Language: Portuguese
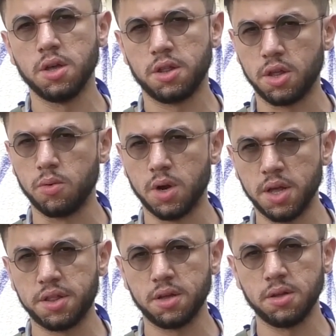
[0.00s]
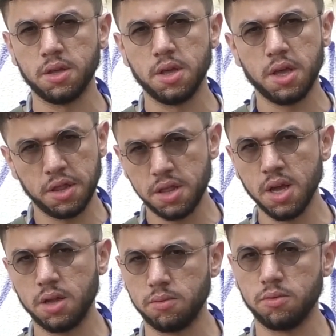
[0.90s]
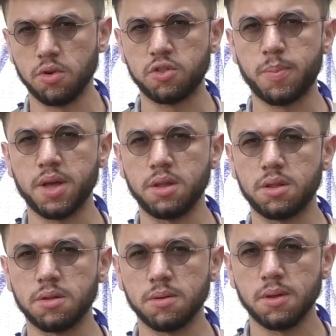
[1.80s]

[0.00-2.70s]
segurança, esse ano no nosso país.